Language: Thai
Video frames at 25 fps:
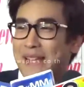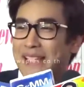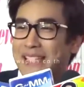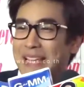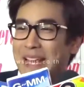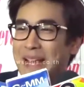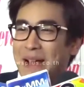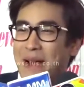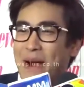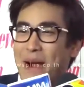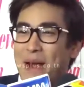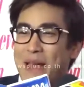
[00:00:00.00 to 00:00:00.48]
จ
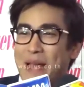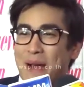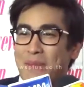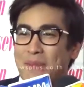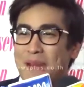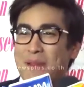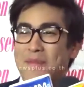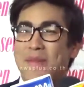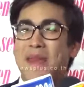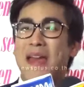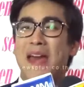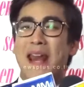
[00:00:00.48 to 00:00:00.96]
ริงๆก็ยัง
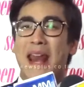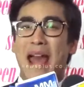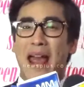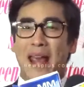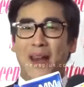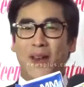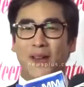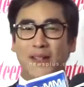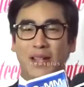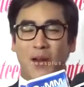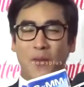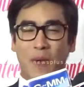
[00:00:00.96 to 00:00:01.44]
ไม่มีอะไร
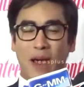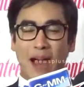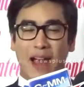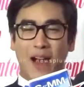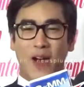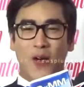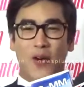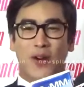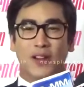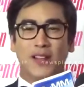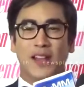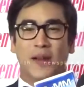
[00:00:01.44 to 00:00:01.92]
เนาะแต่ว่า
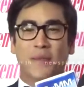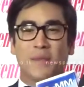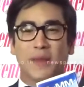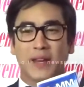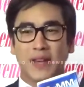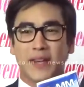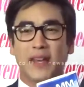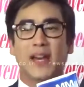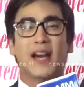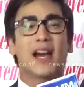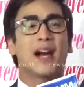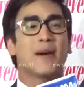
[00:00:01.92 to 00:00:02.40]
เขาก็ยังเหมื
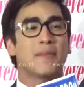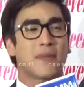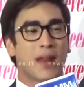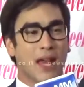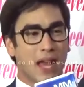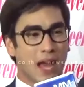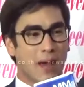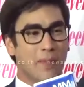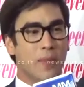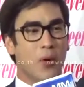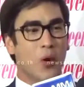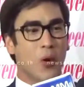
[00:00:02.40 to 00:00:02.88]
อนเดิม
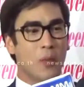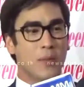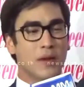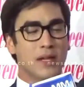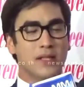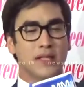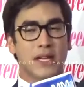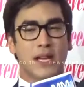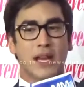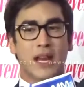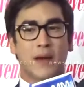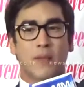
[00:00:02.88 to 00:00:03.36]
นะครับผมจ
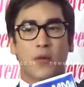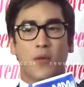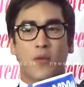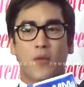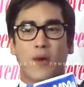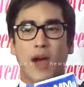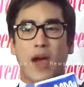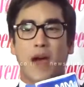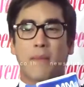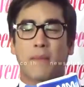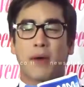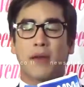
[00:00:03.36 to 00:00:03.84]
ริงๆแล้วผม
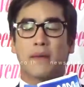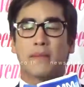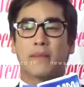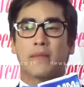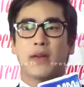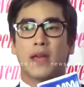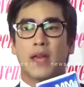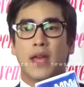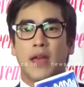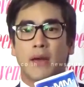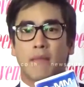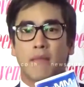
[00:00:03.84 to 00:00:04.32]
ว่ามัน
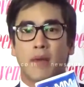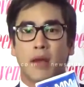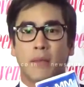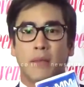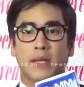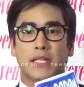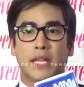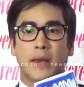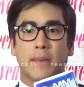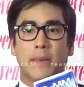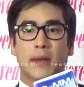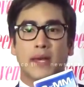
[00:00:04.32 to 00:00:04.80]
มัน
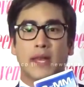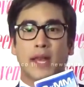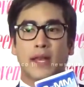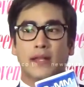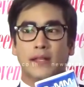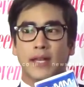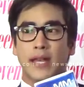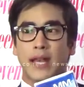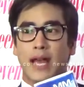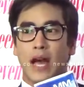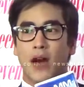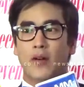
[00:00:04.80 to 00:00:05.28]
ไม่ใช่ประเด็น
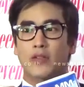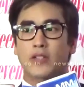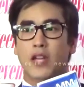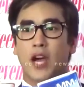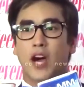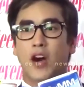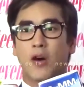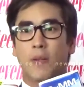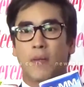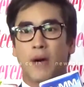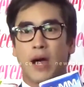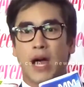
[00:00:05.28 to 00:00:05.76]
ที่เขาจะ
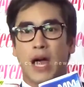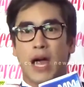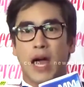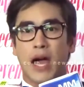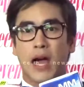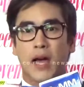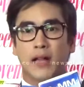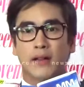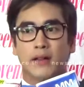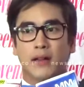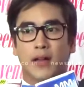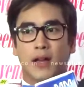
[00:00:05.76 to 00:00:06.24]
เอามา
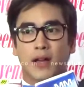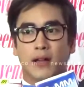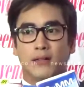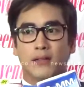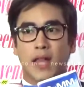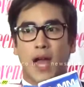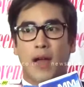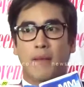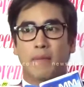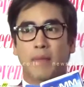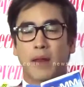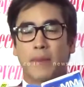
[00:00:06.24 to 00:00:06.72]

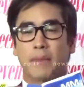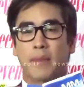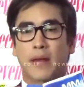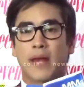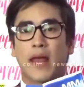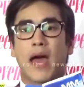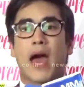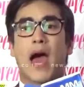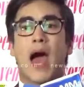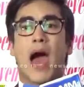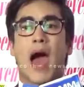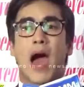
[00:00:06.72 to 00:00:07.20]
ตั้งเป็นปัญ
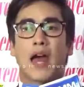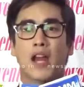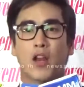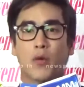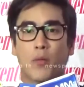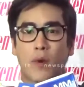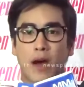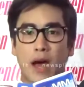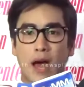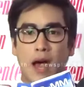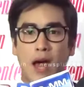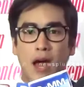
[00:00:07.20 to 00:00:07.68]
หาหรื
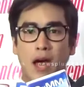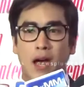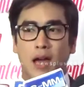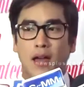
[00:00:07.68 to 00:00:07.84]
อว่า